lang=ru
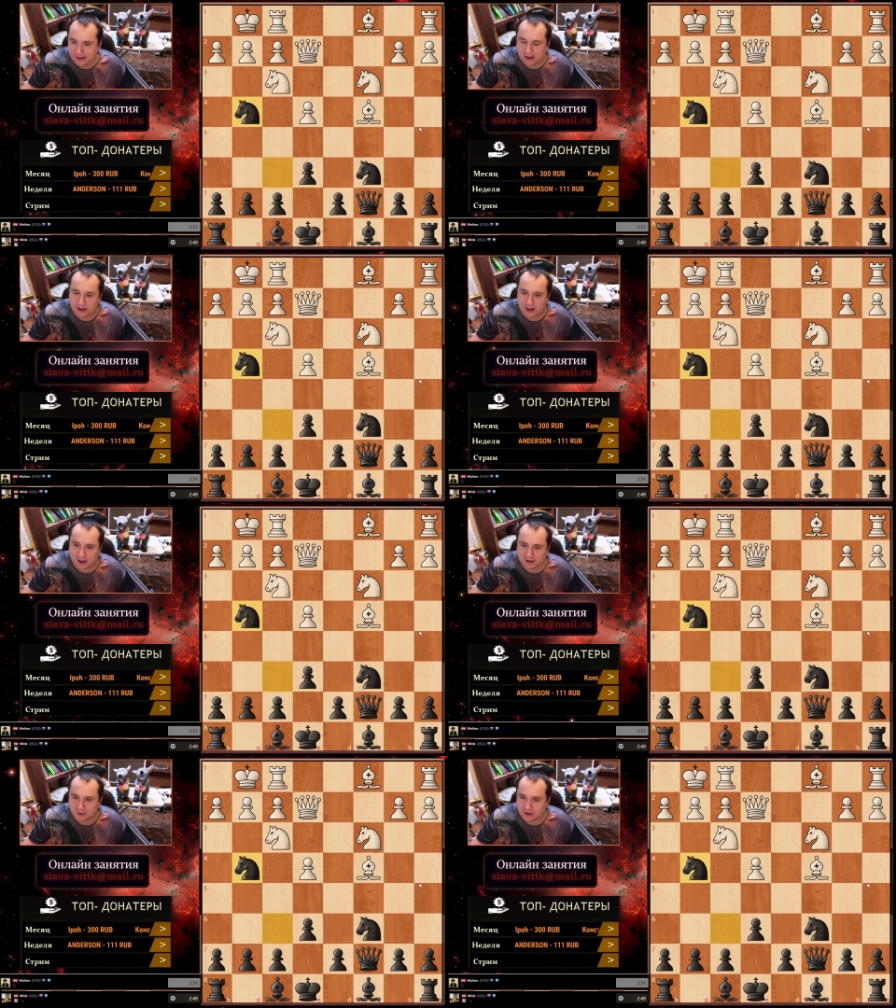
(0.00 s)

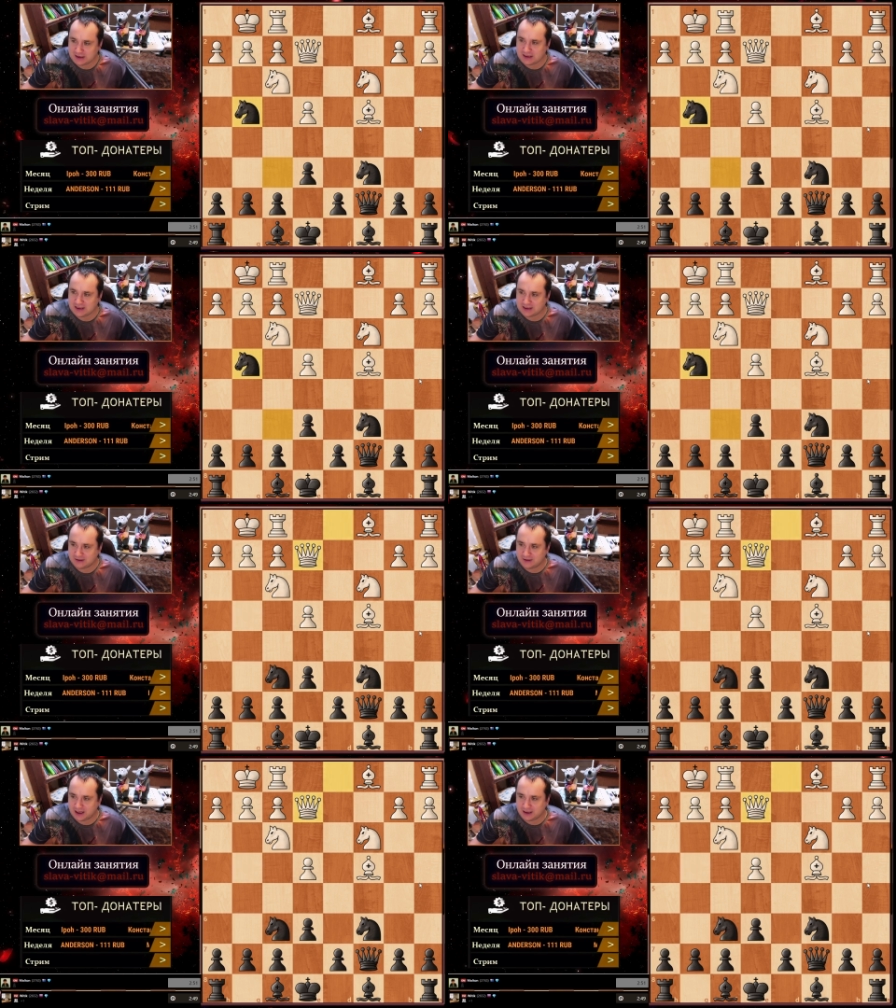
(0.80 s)
А, довольно интересный
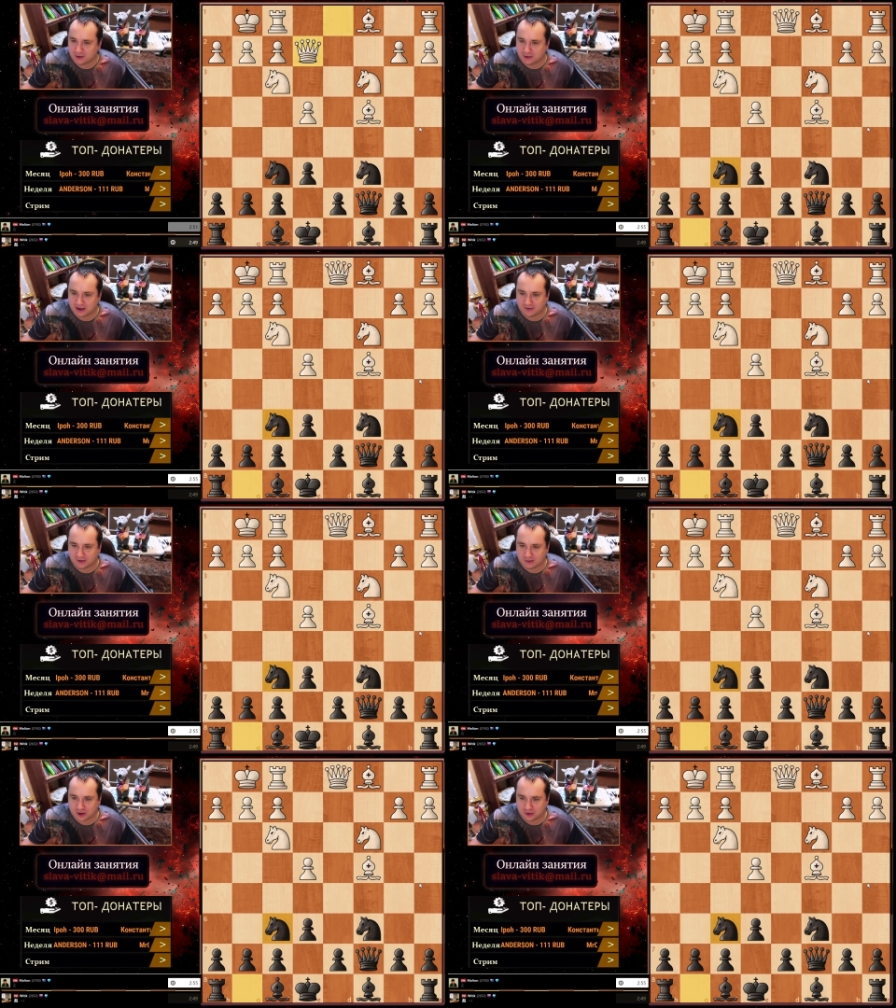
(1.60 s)
вариант, но дело в
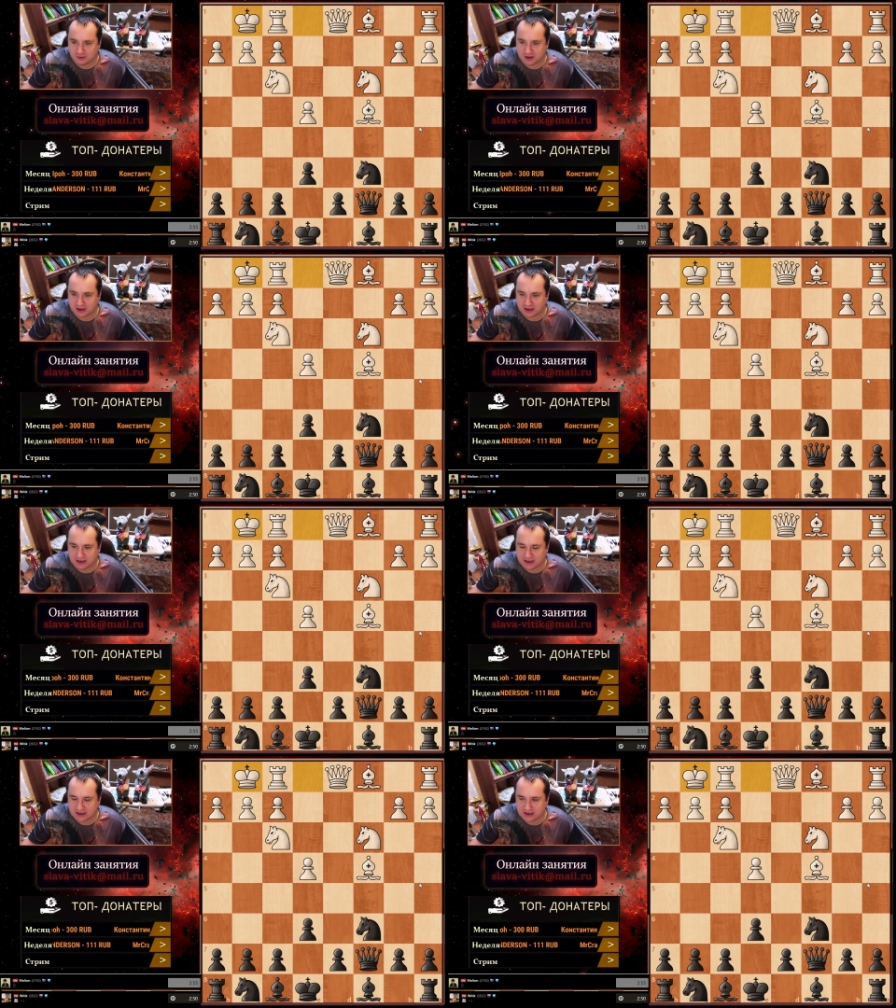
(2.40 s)
том, что у белых
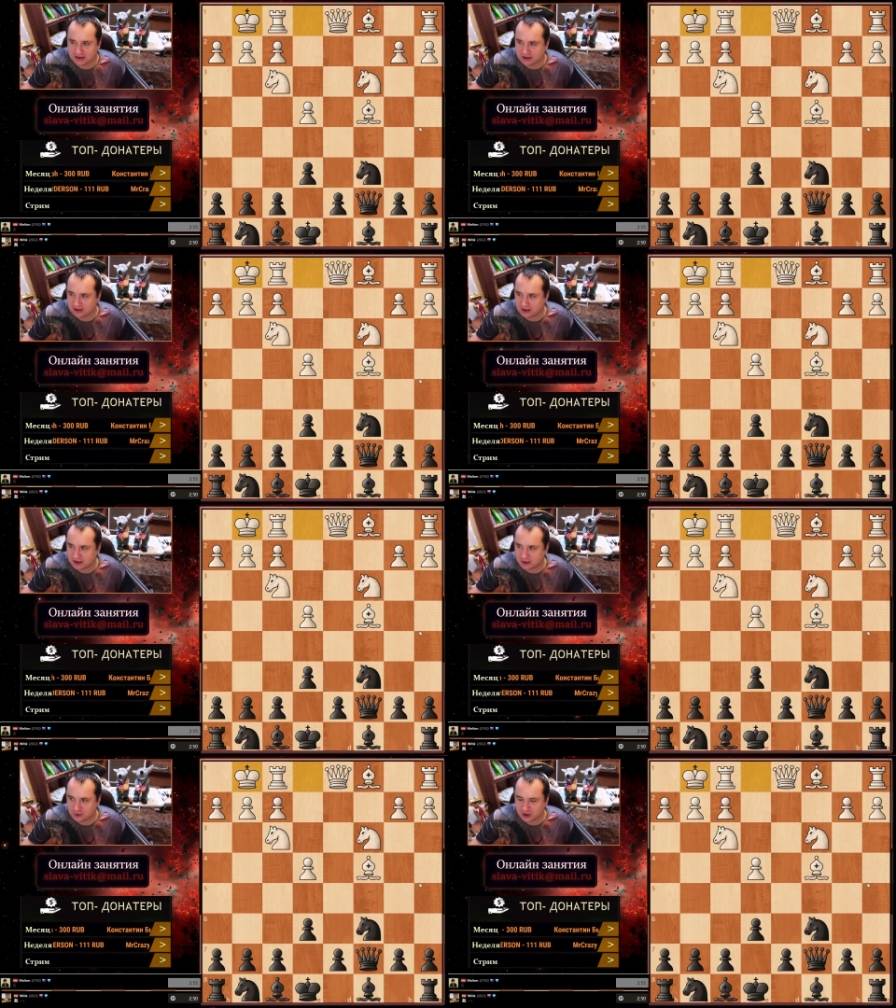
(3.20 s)
есть а,
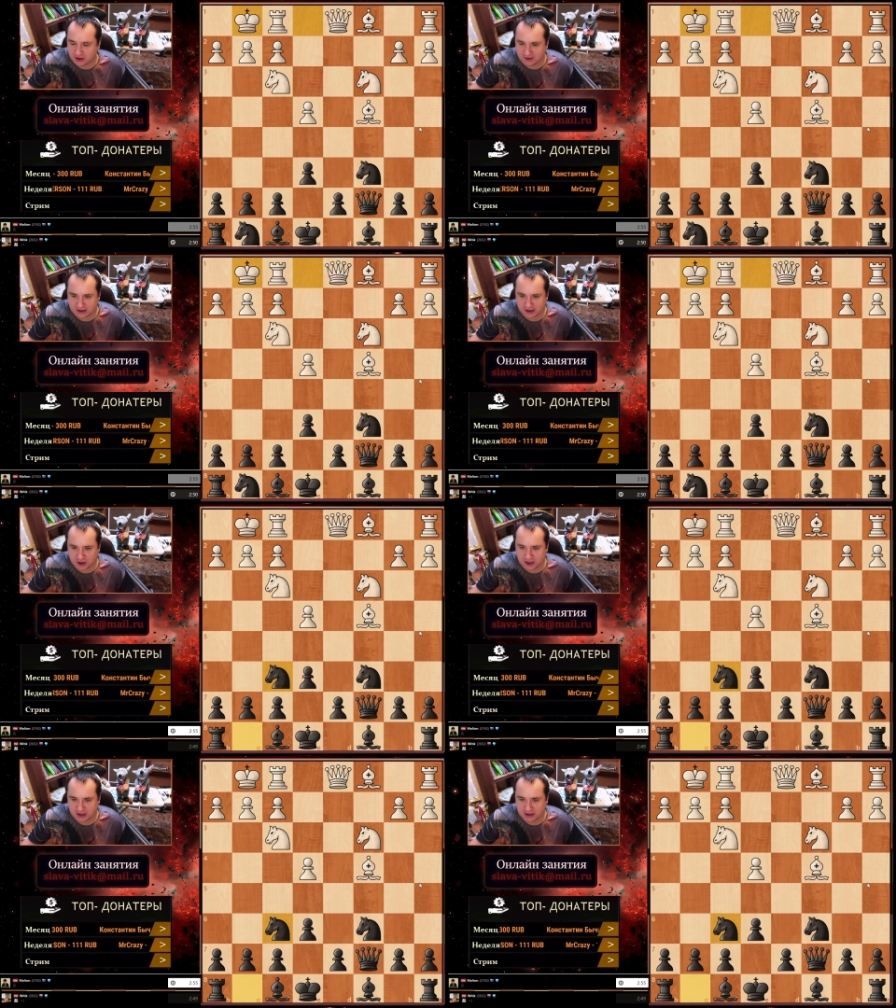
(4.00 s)
хорошее
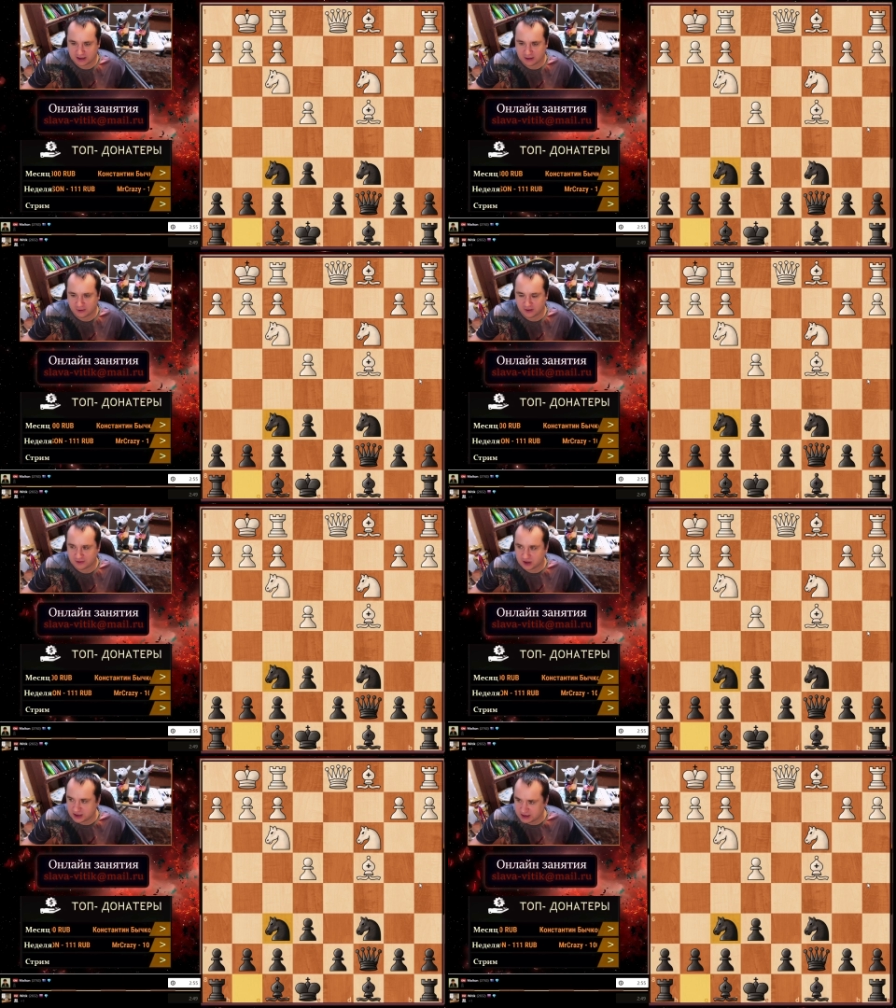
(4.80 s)
возражение на конь
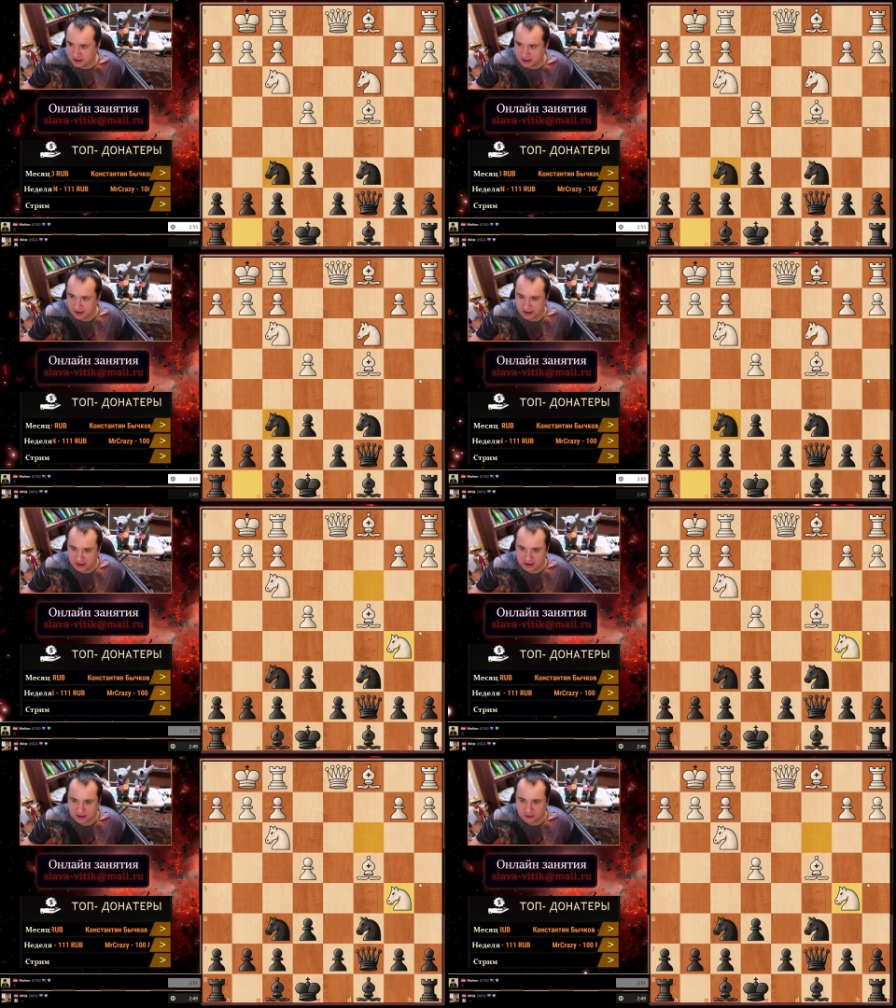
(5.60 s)
f6,
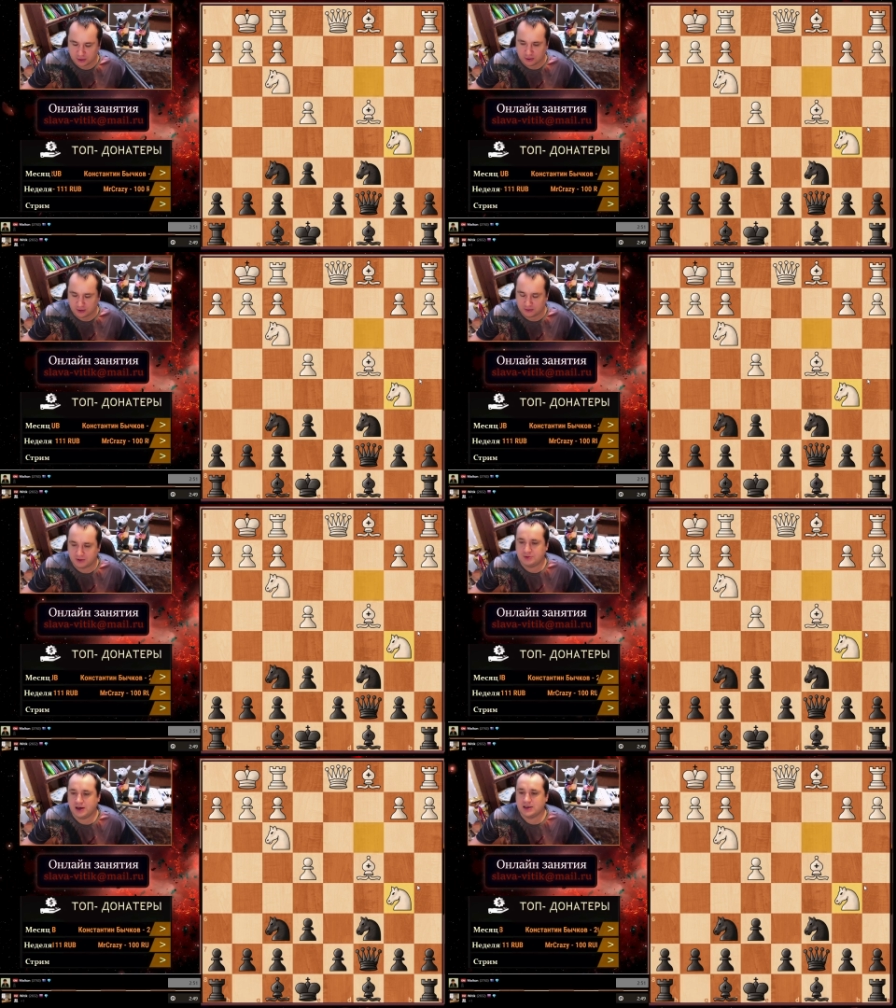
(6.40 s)
есть ход конь
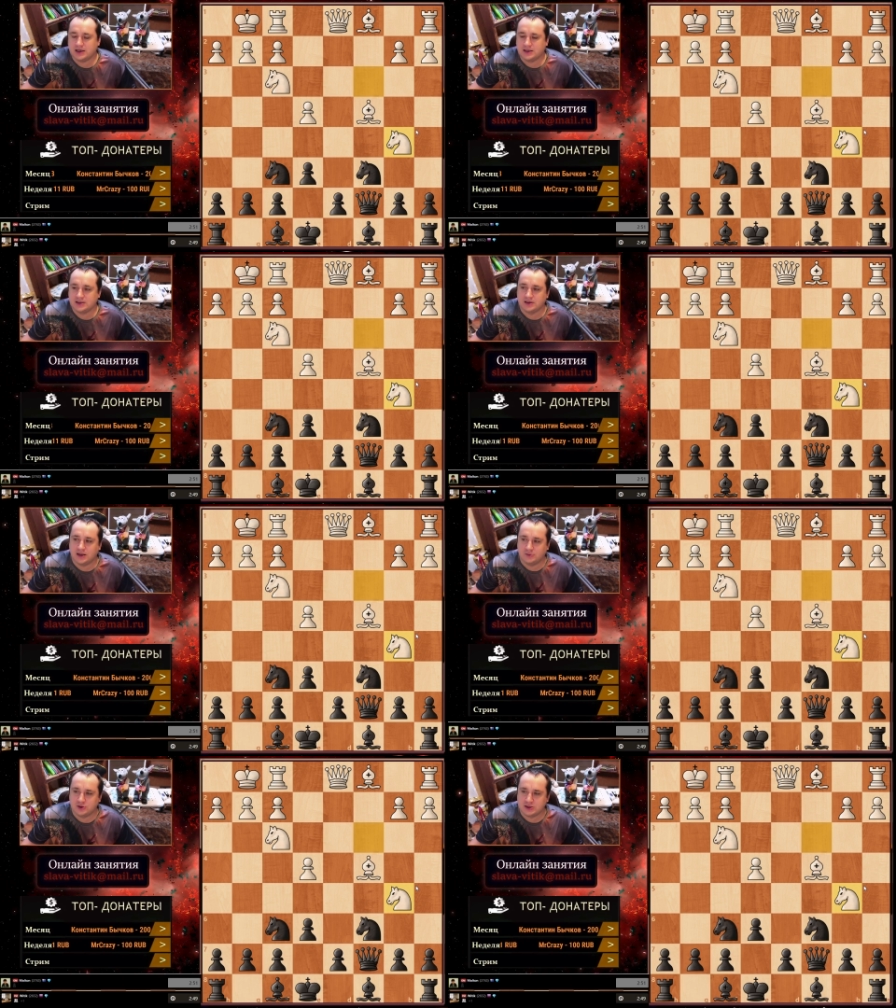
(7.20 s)
b5, как и
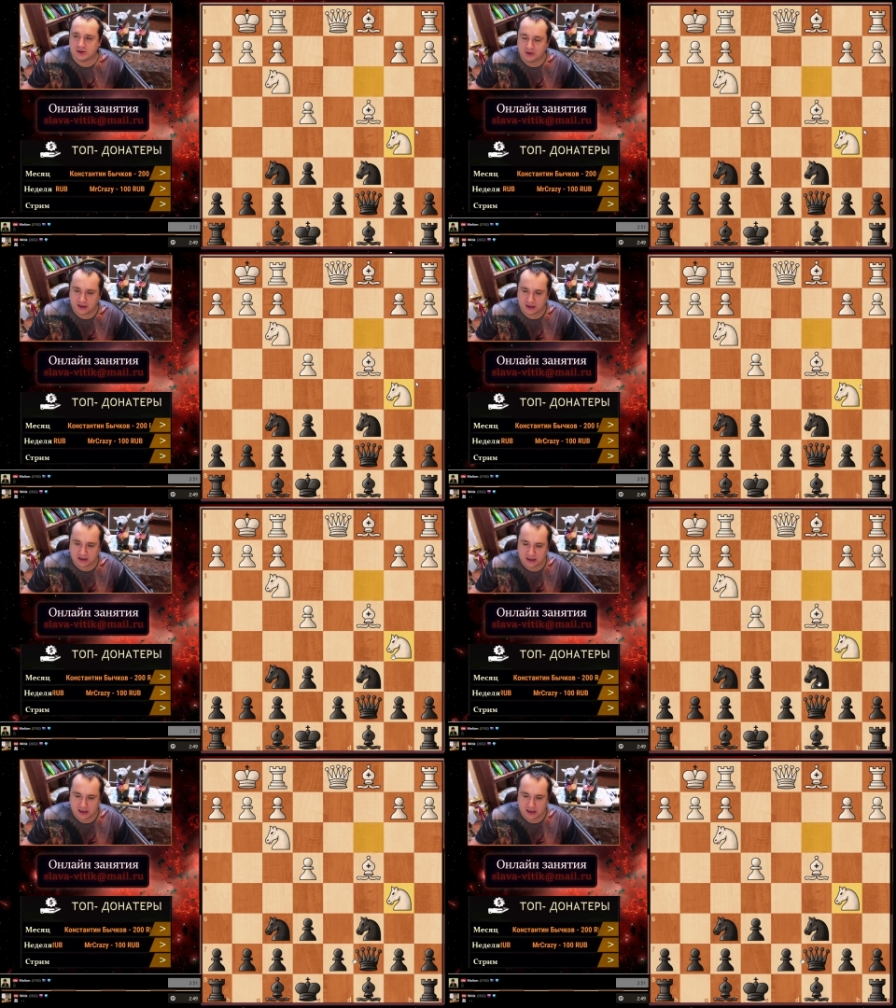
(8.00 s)
сыграл мой соперник.